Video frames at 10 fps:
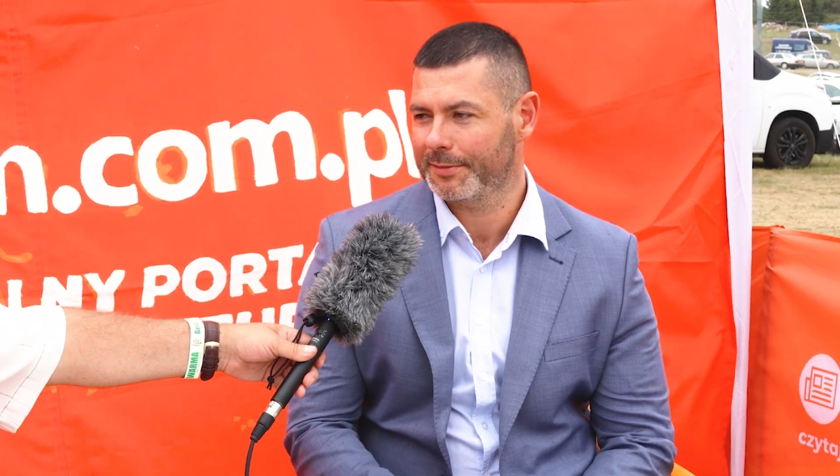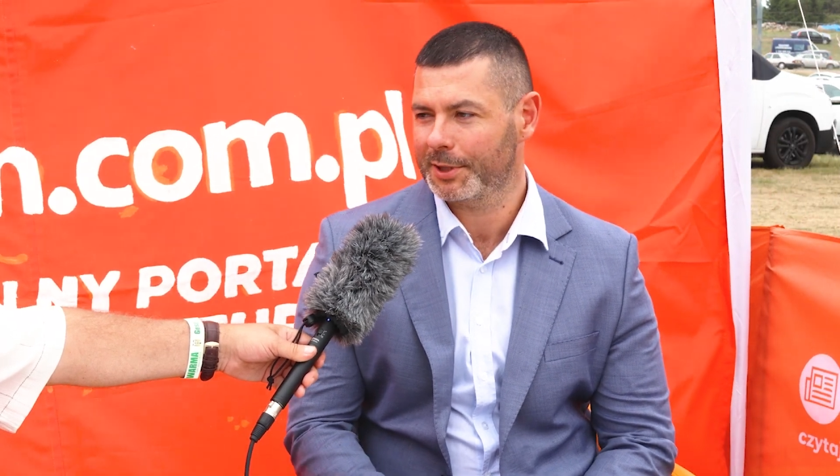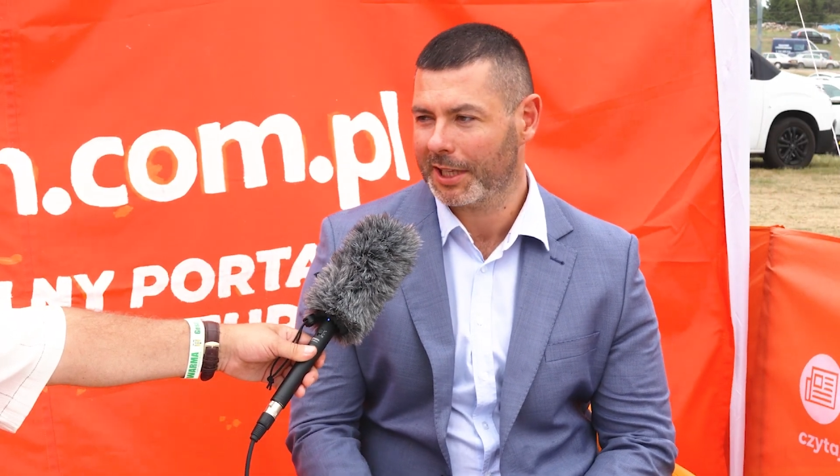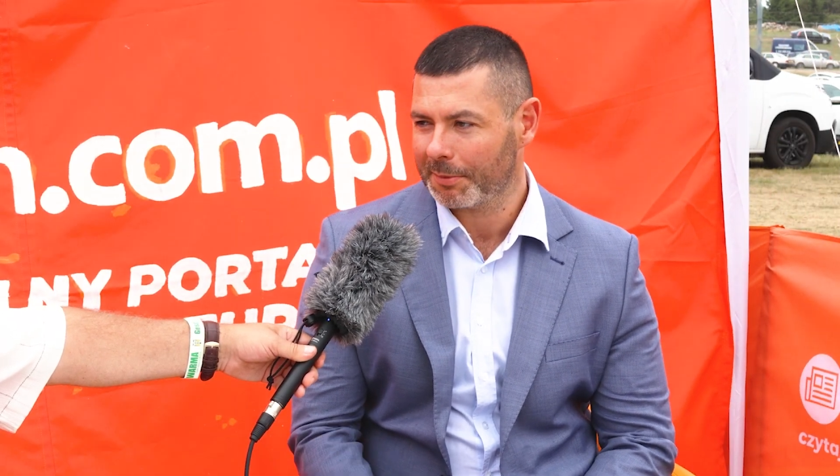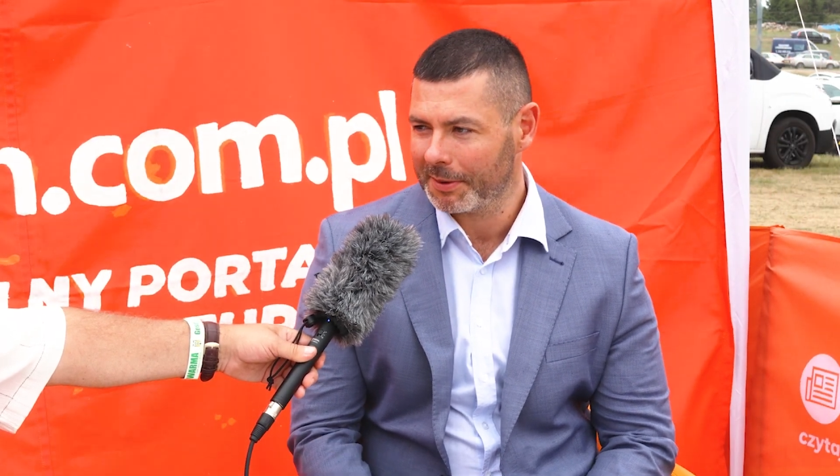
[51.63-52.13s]

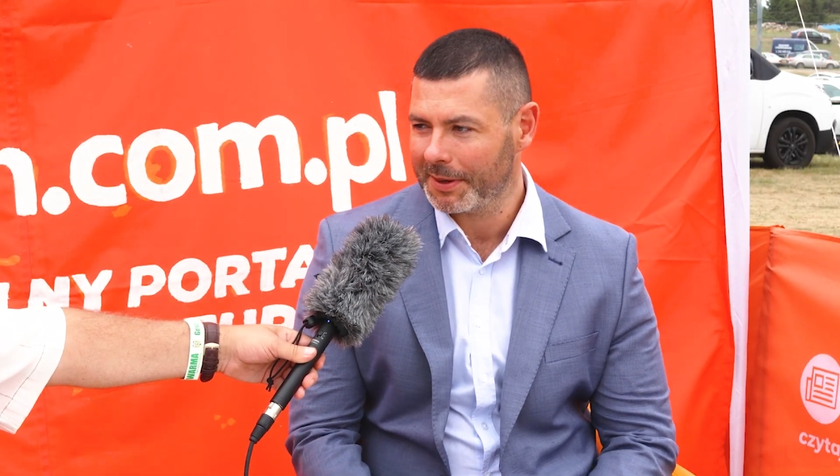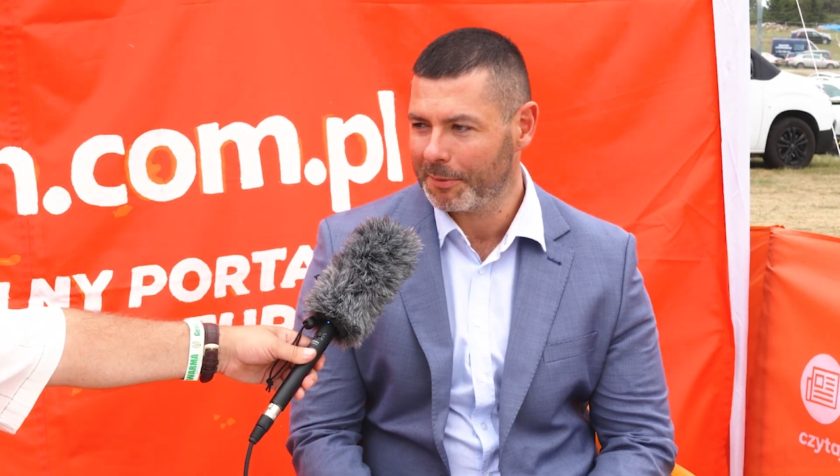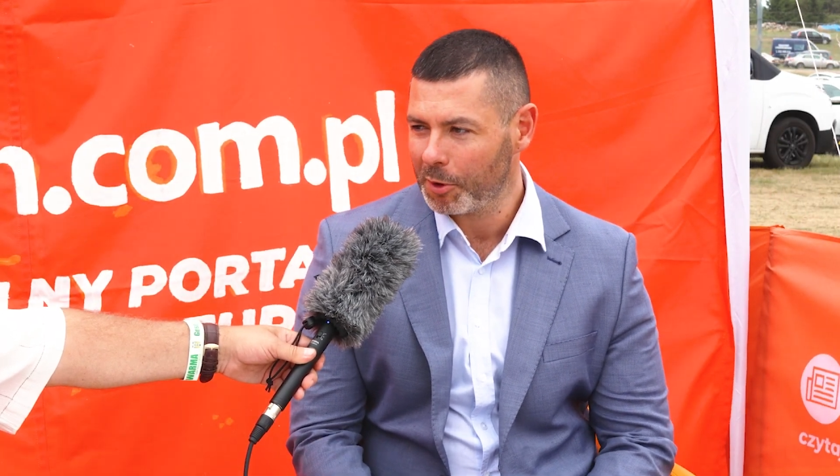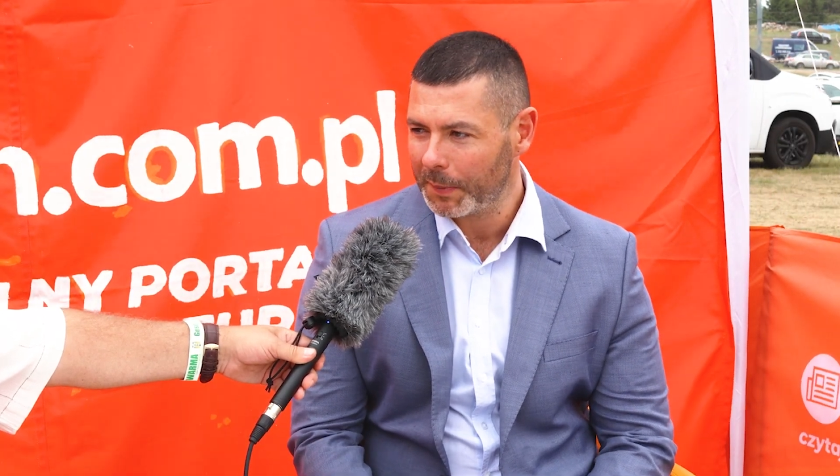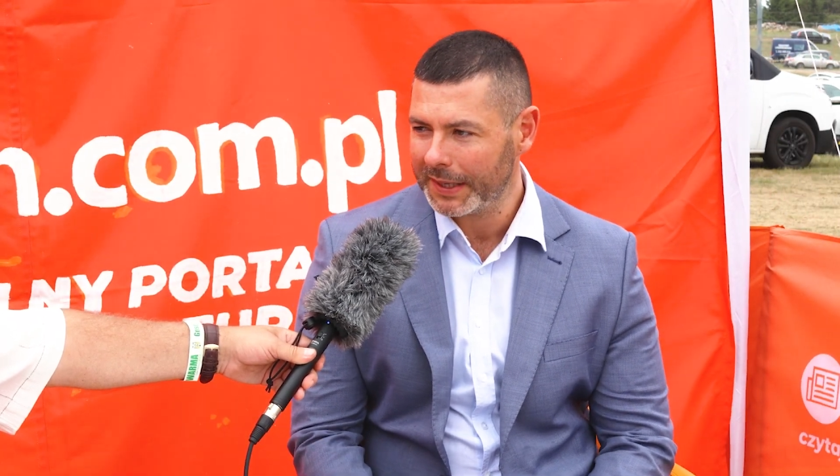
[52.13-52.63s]
że tak powiem, nie
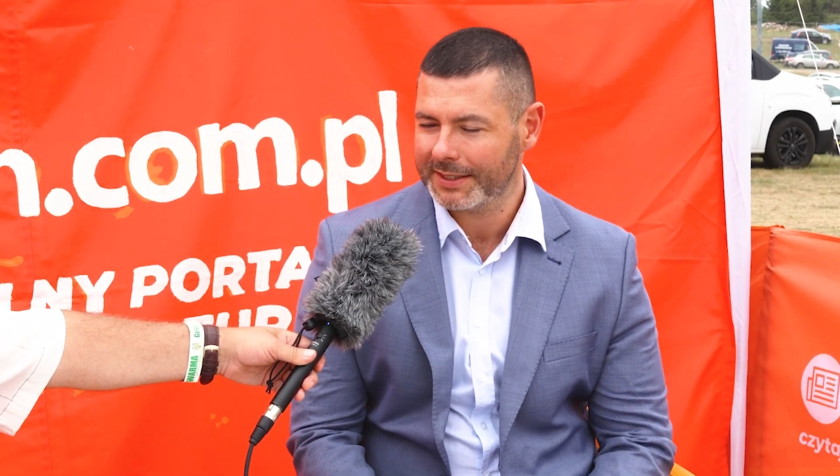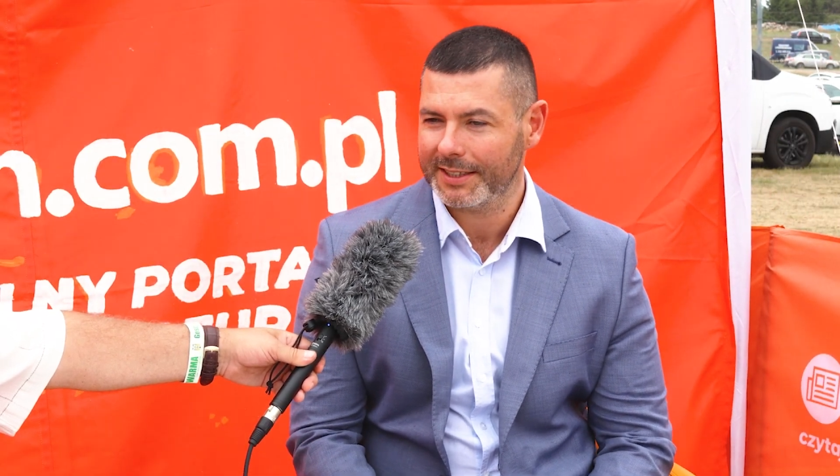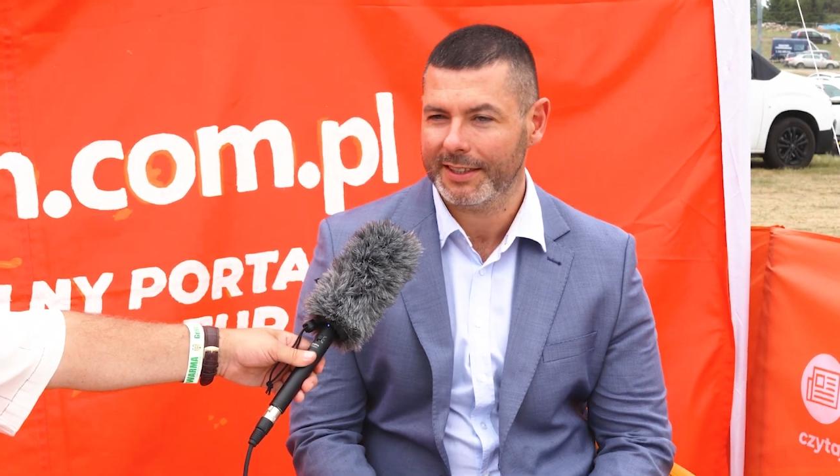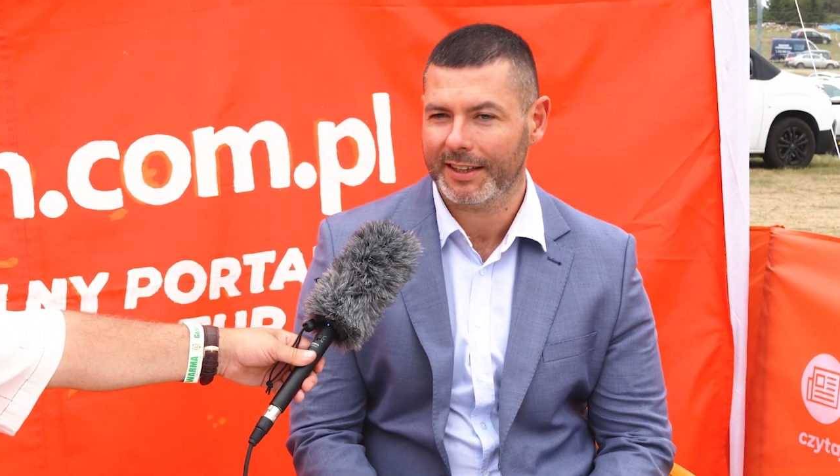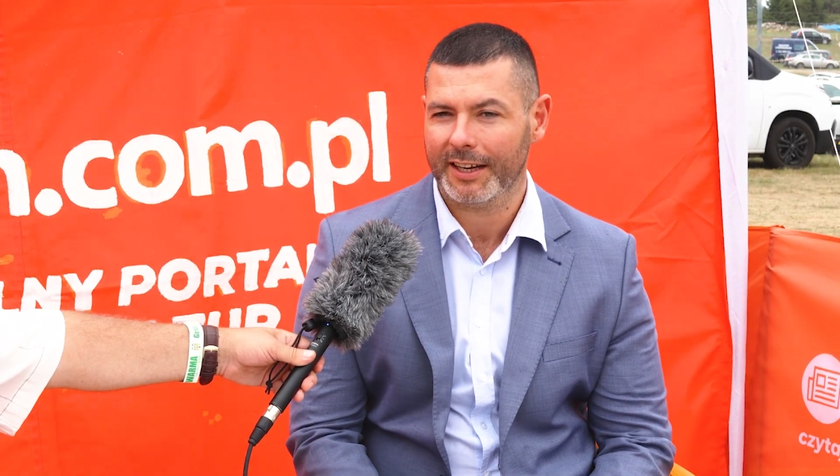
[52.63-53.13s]
było
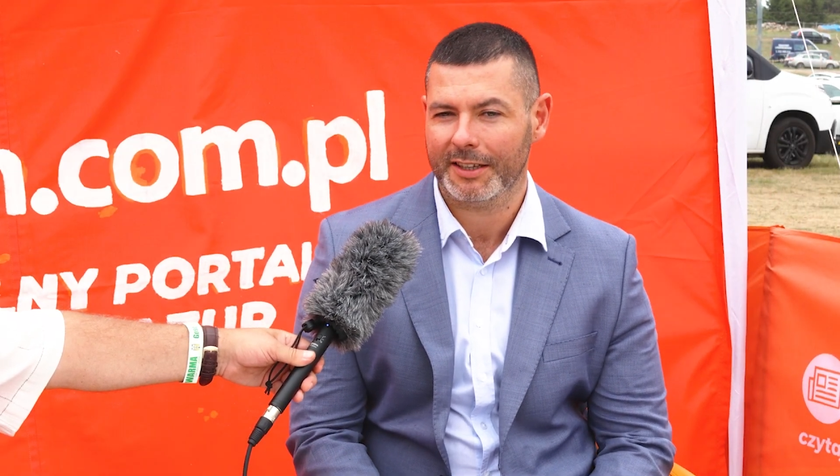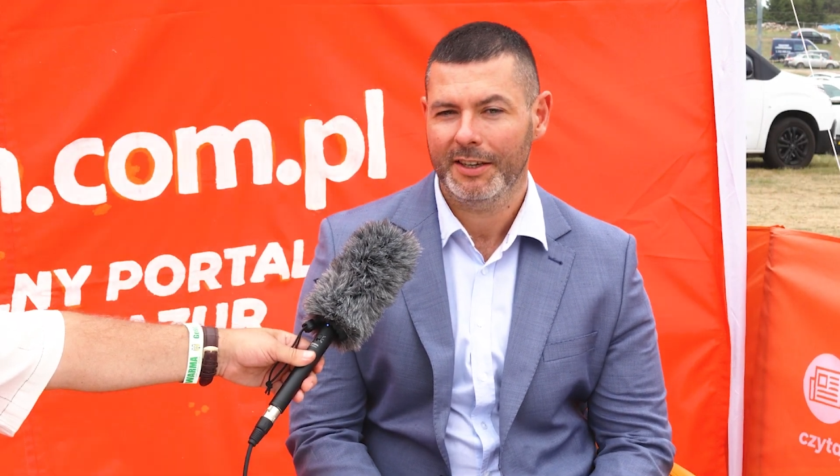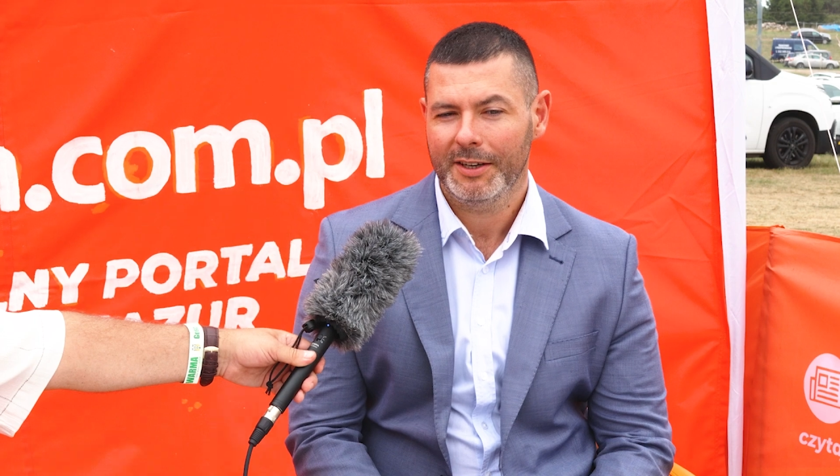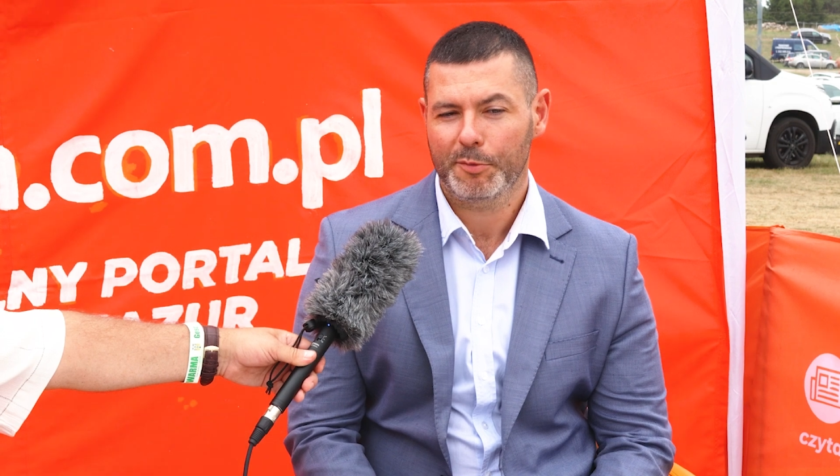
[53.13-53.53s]
pensji, tak?